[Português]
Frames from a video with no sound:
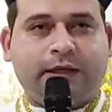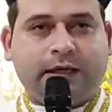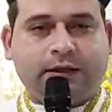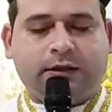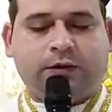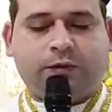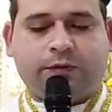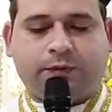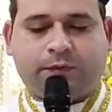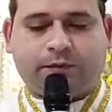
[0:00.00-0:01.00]

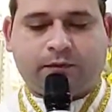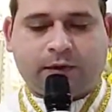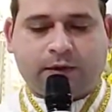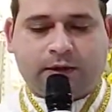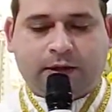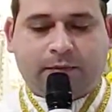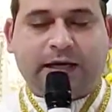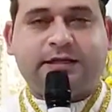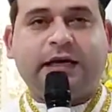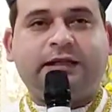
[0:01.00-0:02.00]
pequenino,
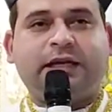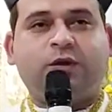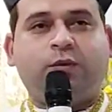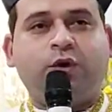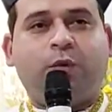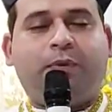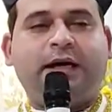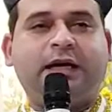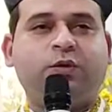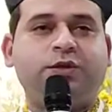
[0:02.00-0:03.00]
mas entra no mundo
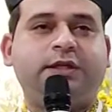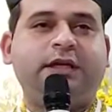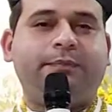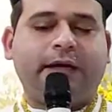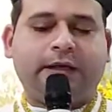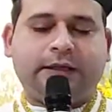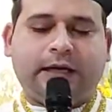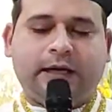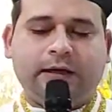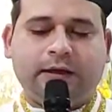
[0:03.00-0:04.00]
para nos
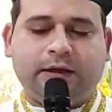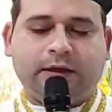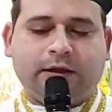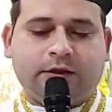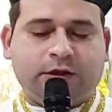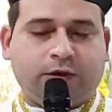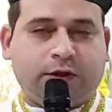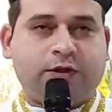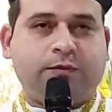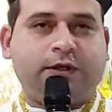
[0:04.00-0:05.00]
libertar de
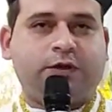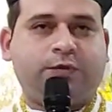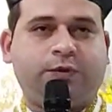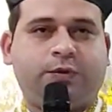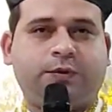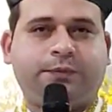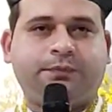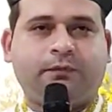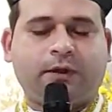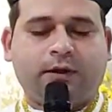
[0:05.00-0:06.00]
nós mesmos.
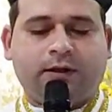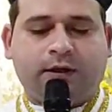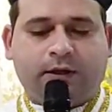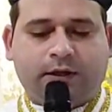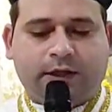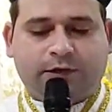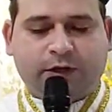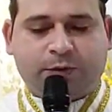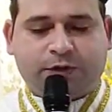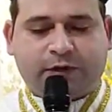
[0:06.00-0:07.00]

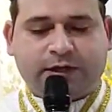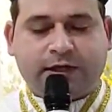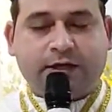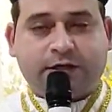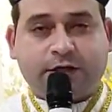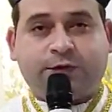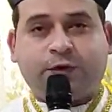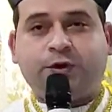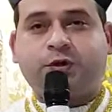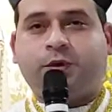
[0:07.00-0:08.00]
Devemos fazer este
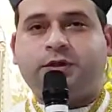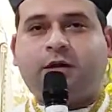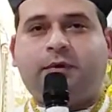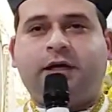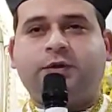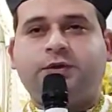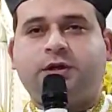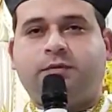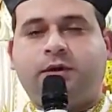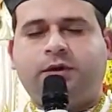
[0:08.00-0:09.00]
esforço, meus
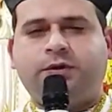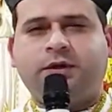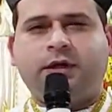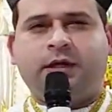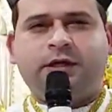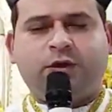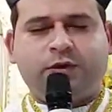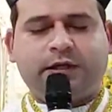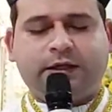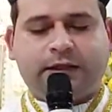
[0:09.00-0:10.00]
amados irmãos,
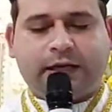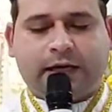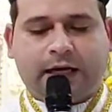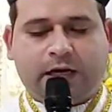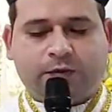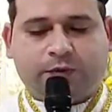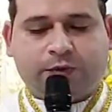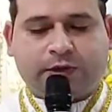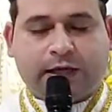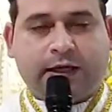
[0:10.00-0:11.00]
de nos
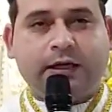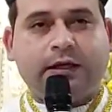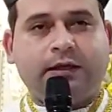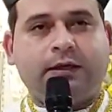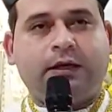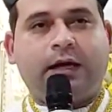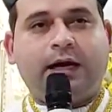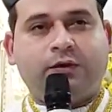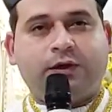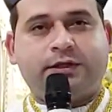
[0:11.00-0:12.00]
entregarmos a Ele,
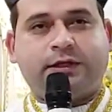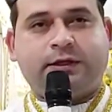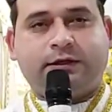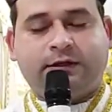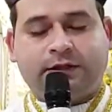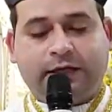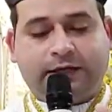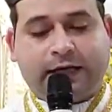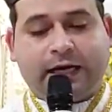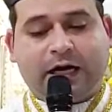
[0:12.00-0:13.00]
a nossa,
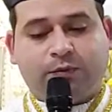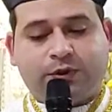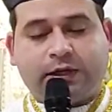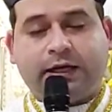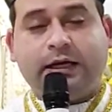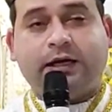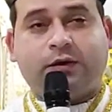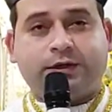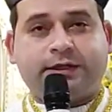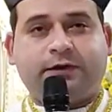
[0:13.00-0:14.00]
entregarmos a Ele
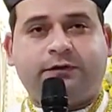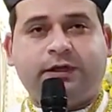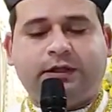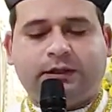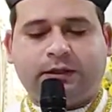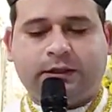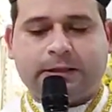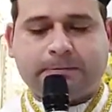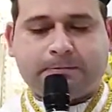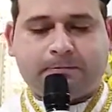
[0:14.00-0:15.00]
a nossa vida.